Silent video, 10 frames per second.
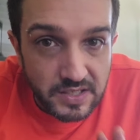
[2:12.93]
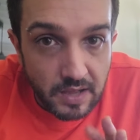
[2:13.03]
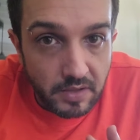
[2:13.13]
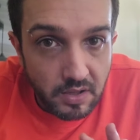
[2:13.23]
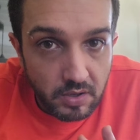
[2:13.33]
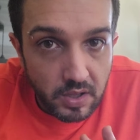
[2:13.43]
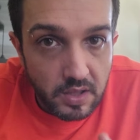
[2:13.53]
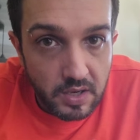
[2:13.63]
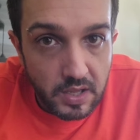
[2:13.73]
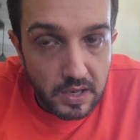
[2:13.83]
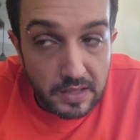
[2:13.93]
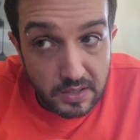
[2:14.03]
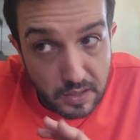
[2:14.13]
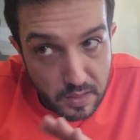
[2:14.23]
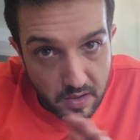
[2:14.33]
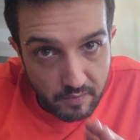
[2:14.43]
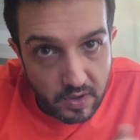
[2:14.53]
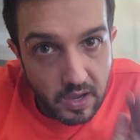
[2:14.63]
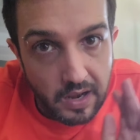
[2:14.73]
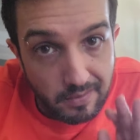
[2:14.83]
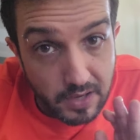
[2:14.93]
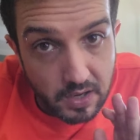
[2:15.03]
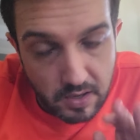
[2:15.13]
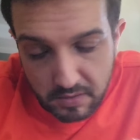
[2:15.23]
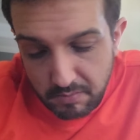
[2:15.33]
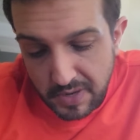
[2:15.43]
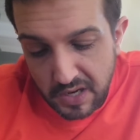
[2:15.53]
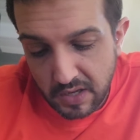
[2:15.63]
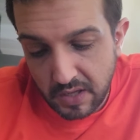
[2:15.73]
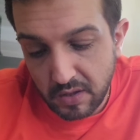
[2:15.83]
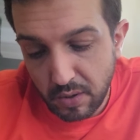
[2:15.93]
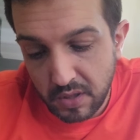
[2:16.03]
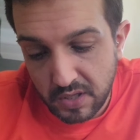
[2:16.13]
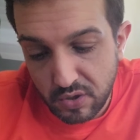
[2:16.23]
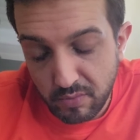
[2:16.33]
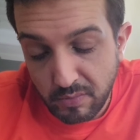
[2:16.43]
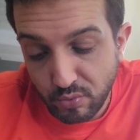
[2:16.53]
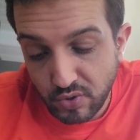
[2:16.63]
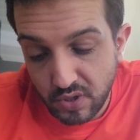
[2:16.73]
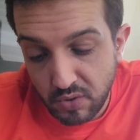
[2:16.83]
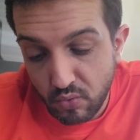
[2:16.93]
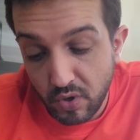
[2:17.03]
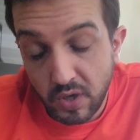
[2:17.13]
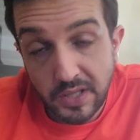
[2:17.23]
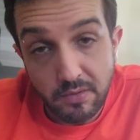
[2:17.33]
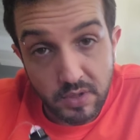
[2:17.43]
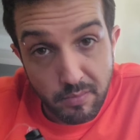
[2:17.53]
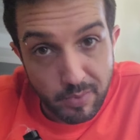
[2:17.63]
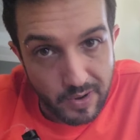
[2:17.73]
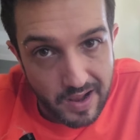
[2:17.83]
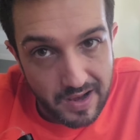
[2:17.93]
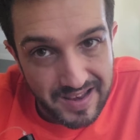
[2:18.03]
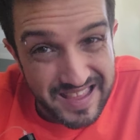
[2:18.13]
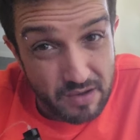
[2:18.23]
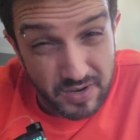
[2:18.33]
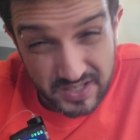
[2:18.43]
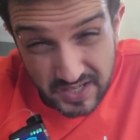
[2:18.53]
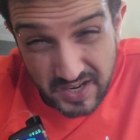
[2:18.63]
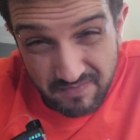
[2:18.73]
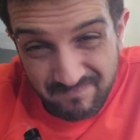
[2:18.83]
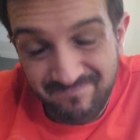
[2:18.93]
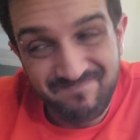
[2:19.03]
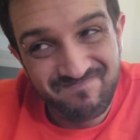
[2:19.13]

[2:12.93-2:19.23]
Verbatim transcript: esta vez tengo que decir que la tendencia fue a la baja, ¿vale? Entonces yo me puse un objetivo temporal y aún así